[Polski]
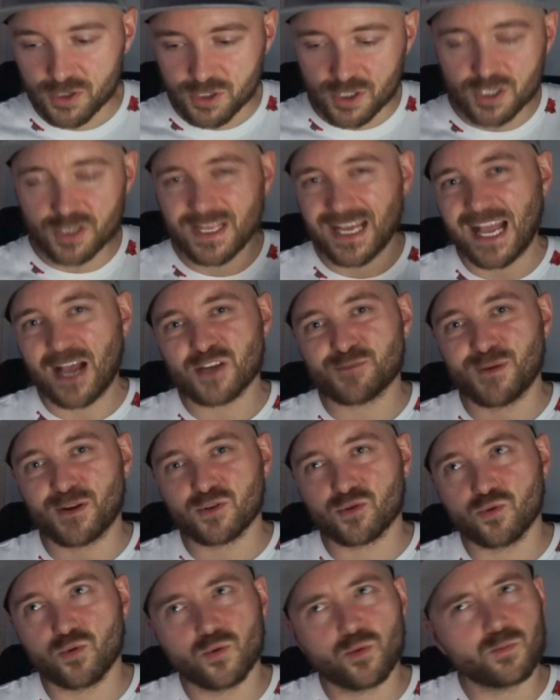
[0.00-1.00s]
Czyli tak jak w
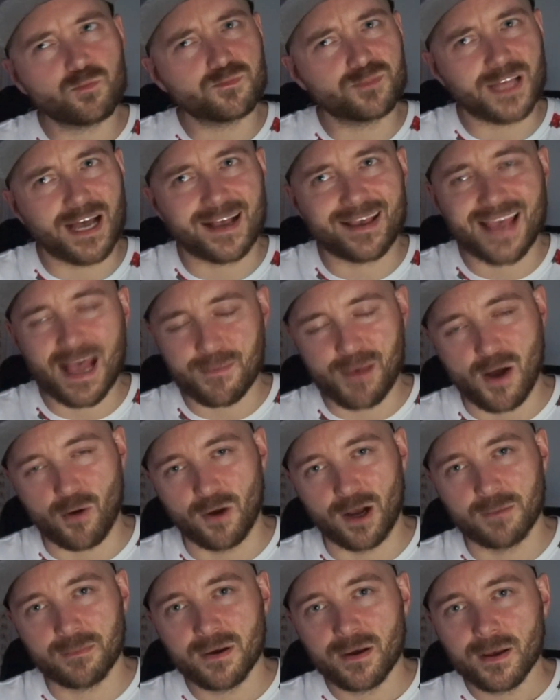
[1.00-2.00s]
przypadku, tak jak ja
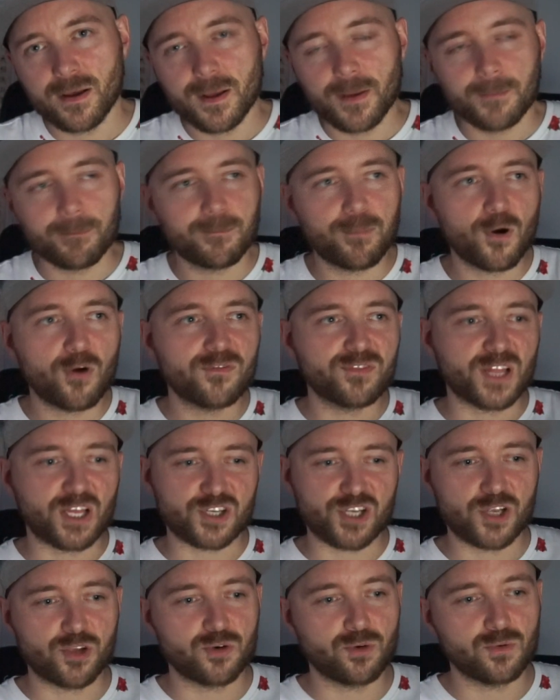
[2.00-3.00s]
miałem, po
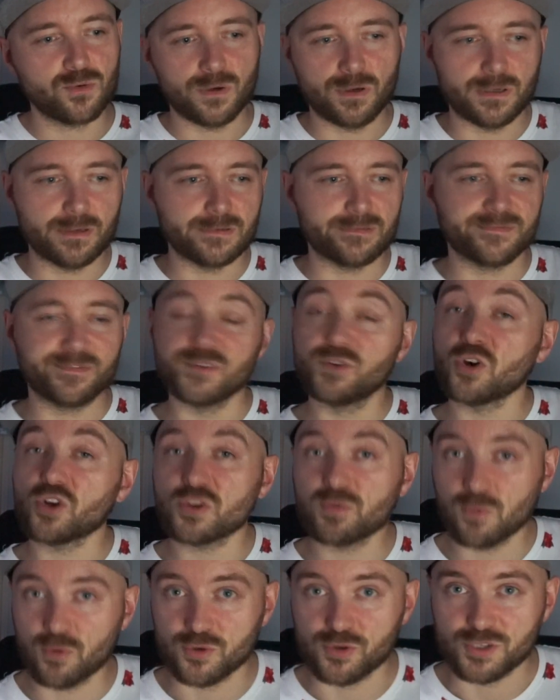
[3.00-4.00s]
wydarzeniu e, w
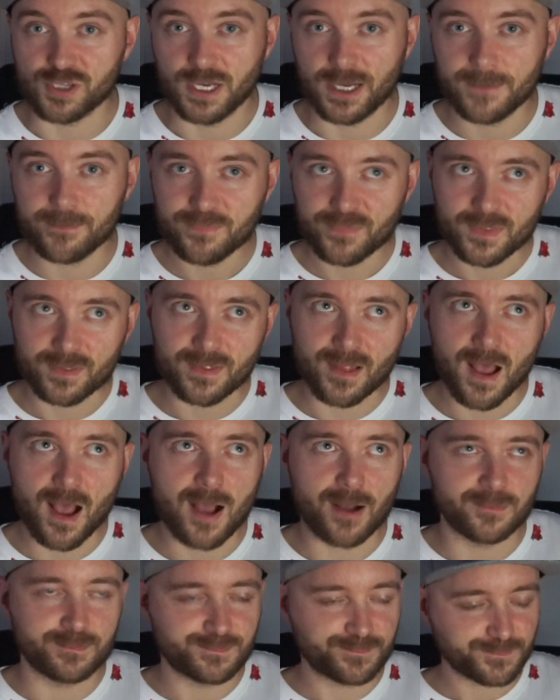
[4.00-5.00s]
Dortmundzie
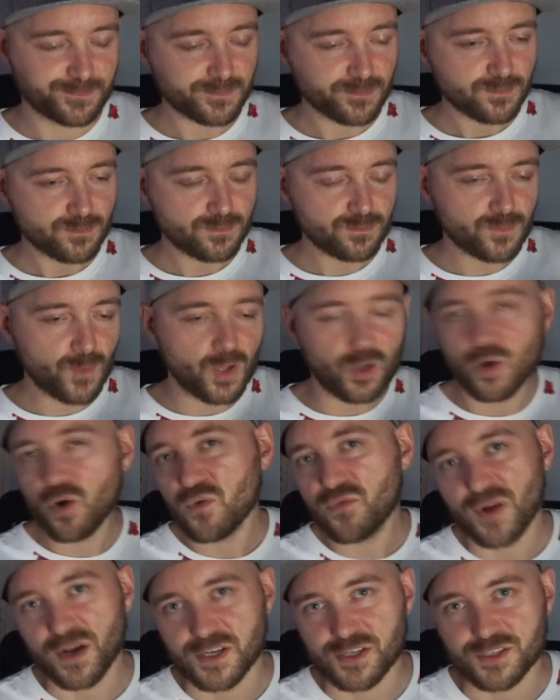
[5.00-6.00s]
na
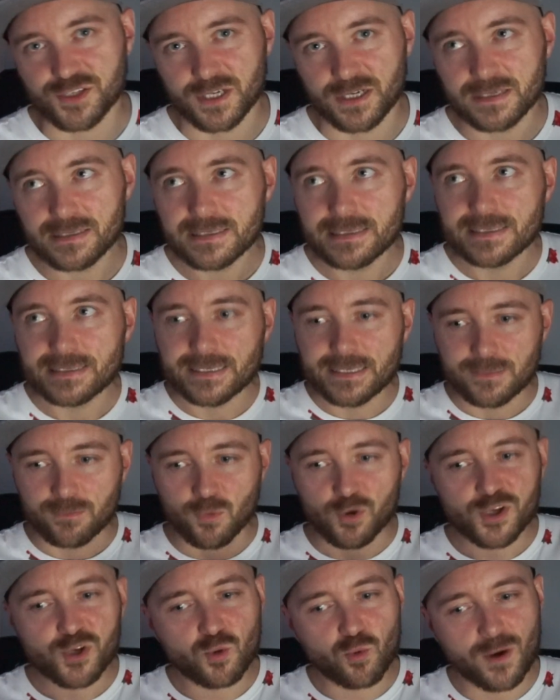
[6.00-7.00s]
GoFestie,
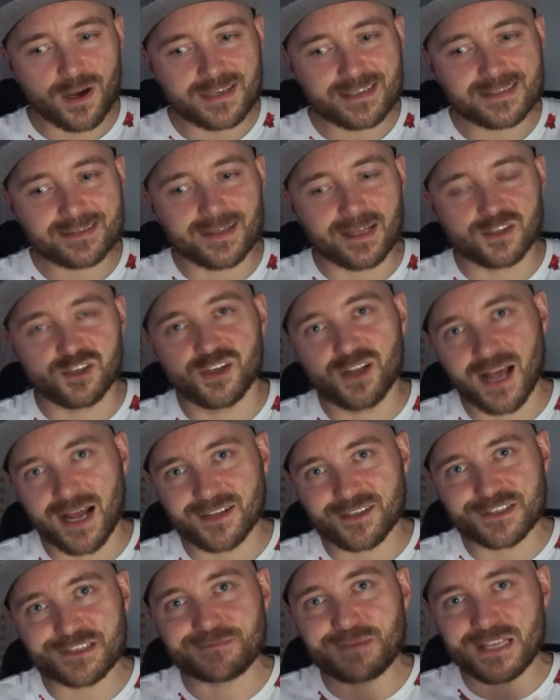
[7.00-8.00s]
mój quest na
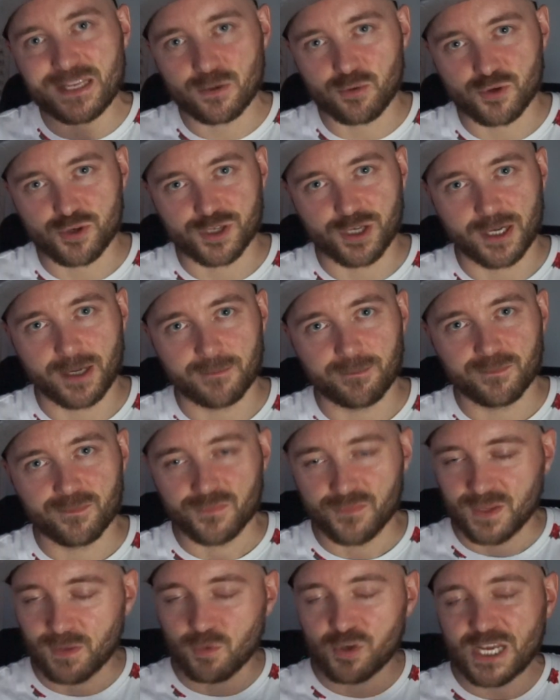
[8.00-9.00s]
Jirachi zmienił się
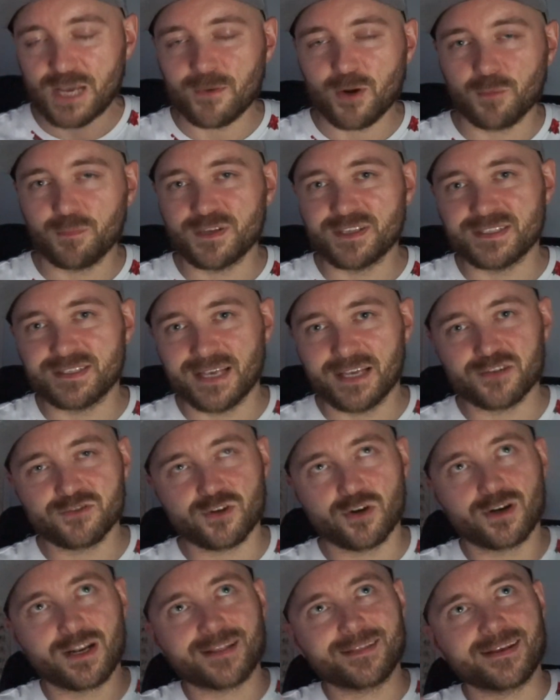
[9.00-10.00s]
nie musiałem robić
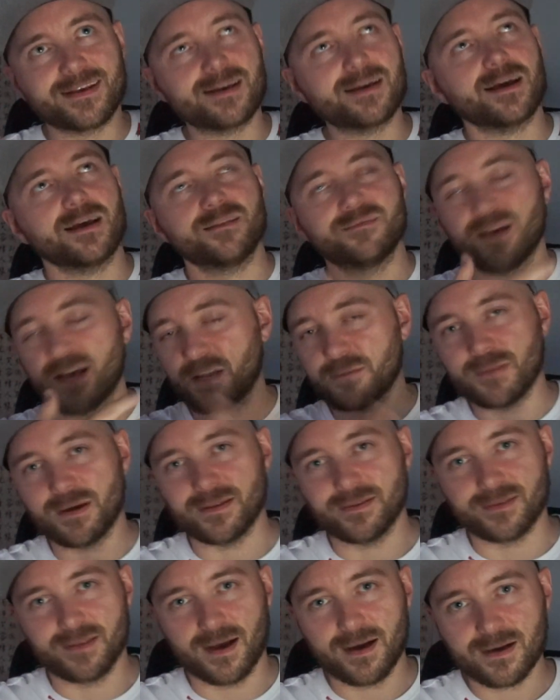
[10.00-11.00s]
zdjęć w konkretnych
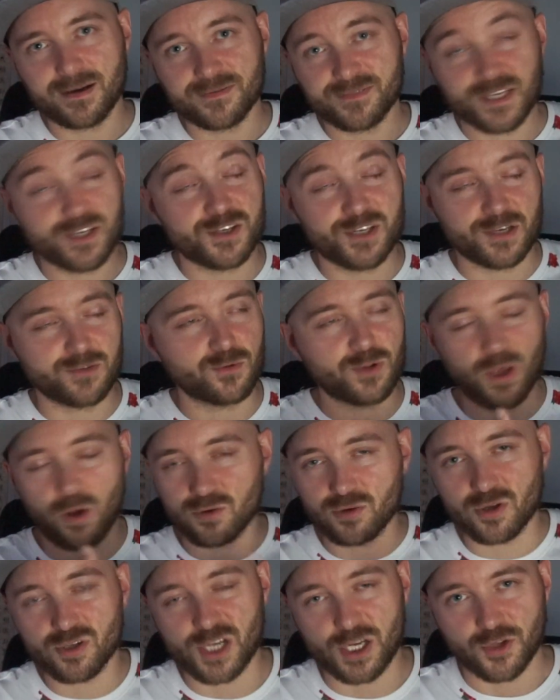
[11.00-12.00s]
environmentach, w sensie tutaj
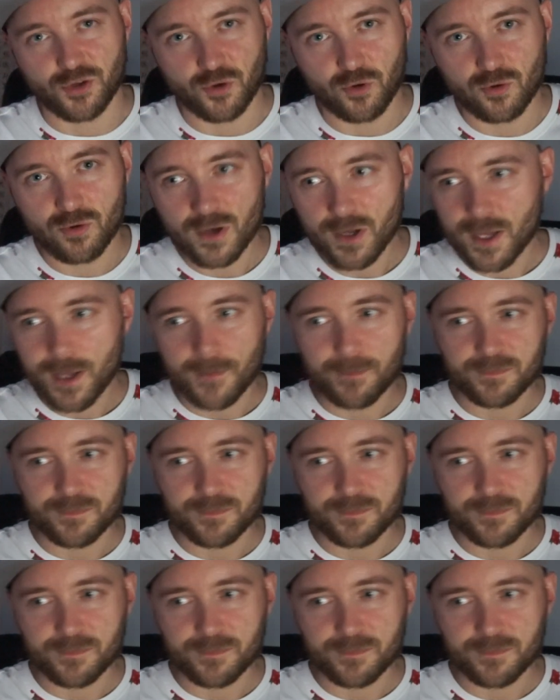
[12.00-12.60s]
otoczeniu,